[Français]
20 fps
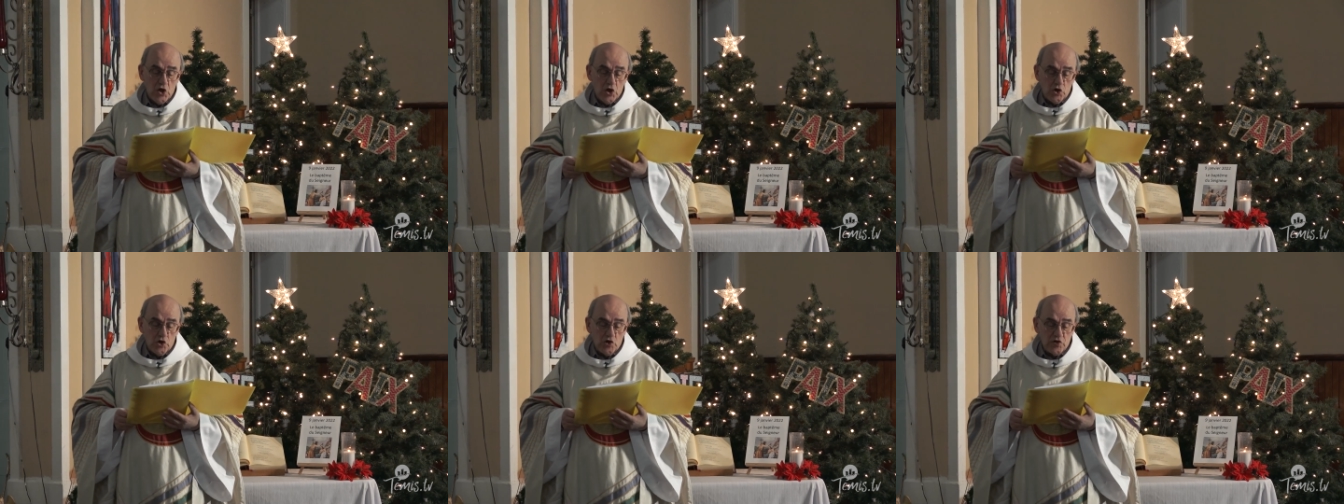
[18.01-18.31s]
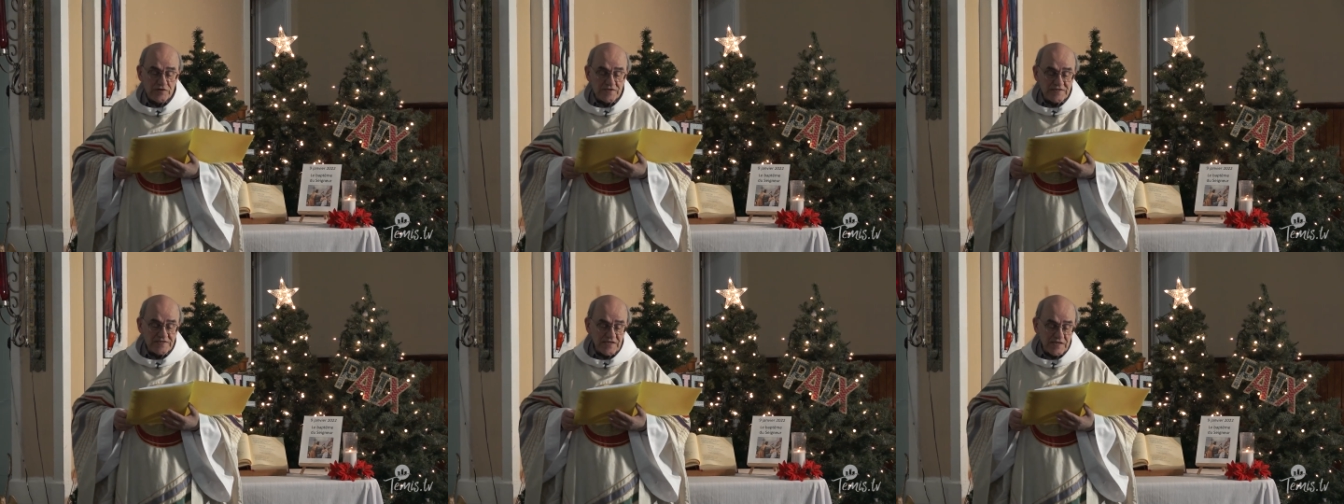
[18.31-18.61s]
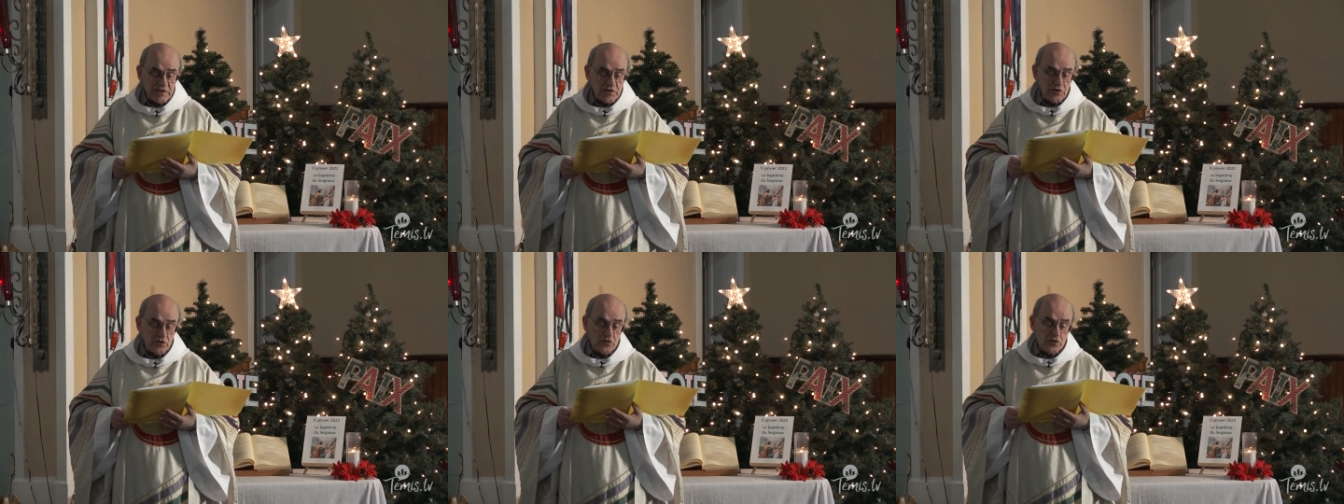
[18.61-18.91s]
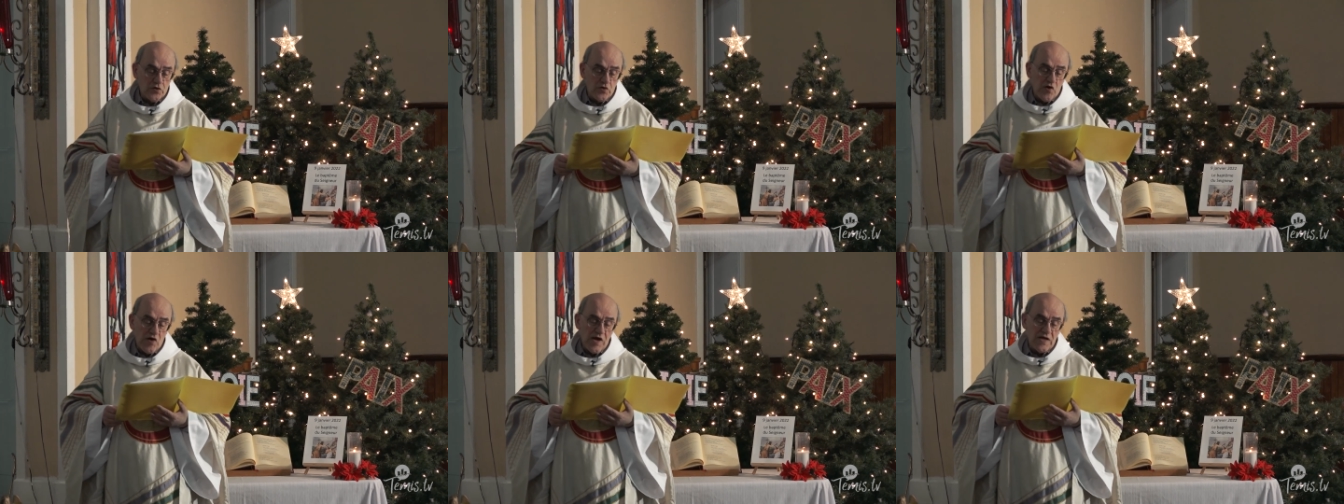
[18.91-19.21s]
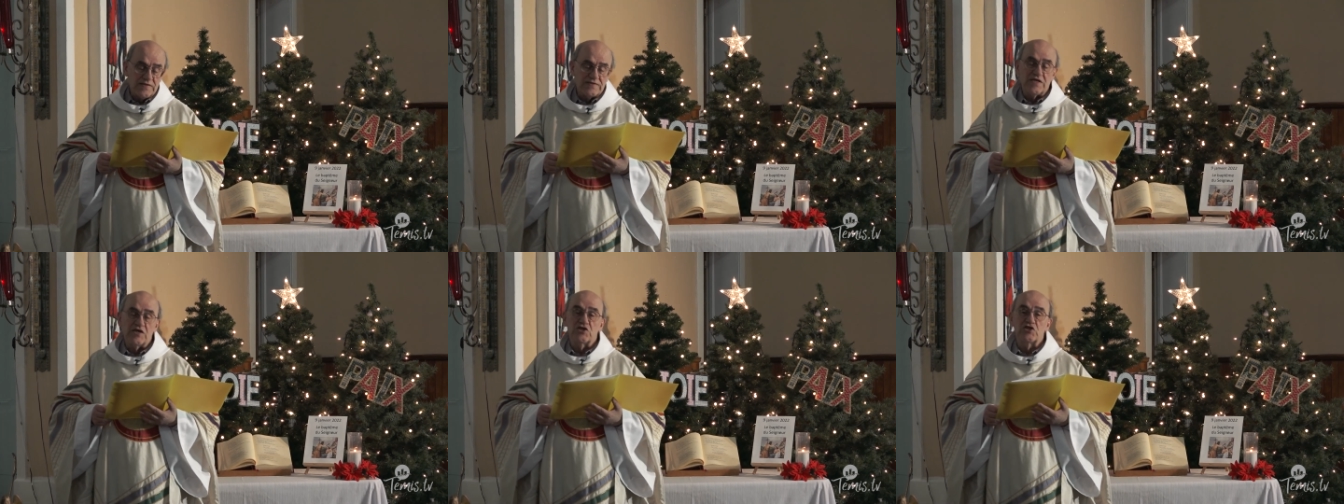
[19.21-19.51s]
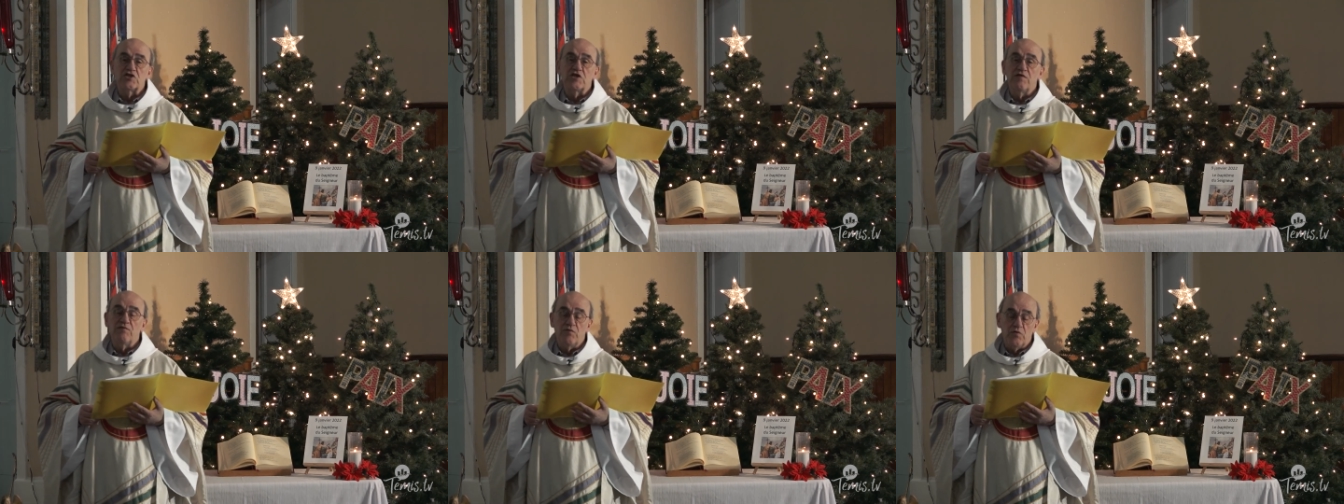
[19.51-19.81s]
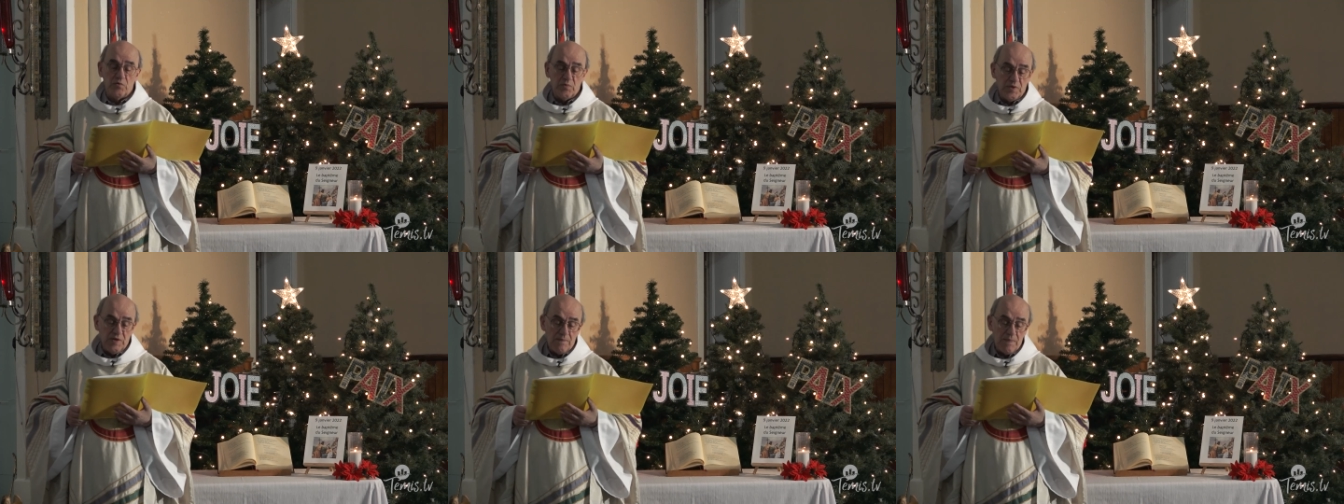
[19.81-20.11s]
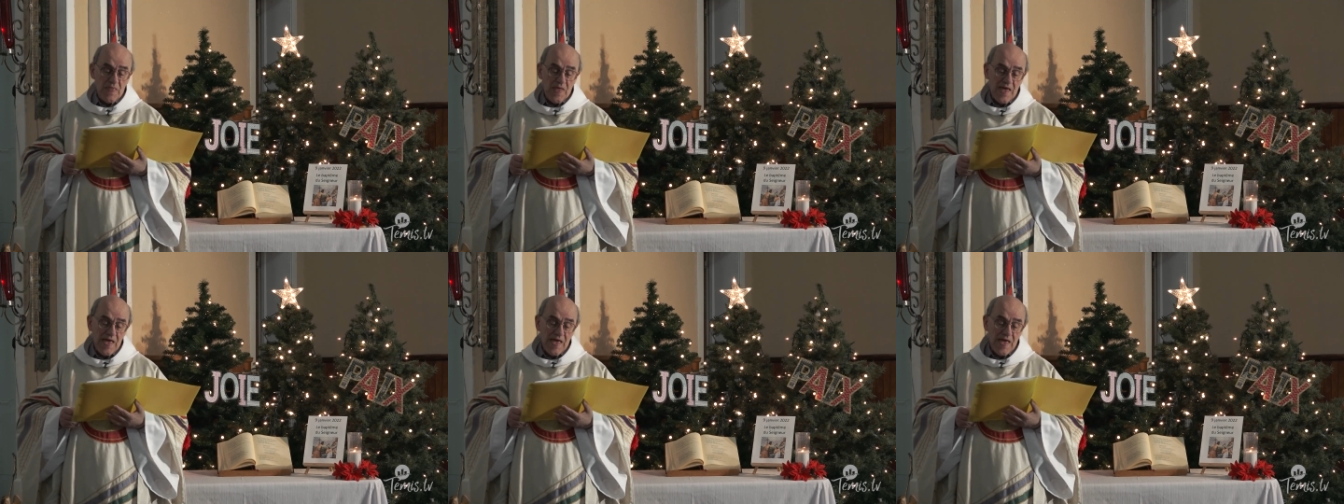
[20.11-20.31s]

le cycle de Noël s'achève, lui,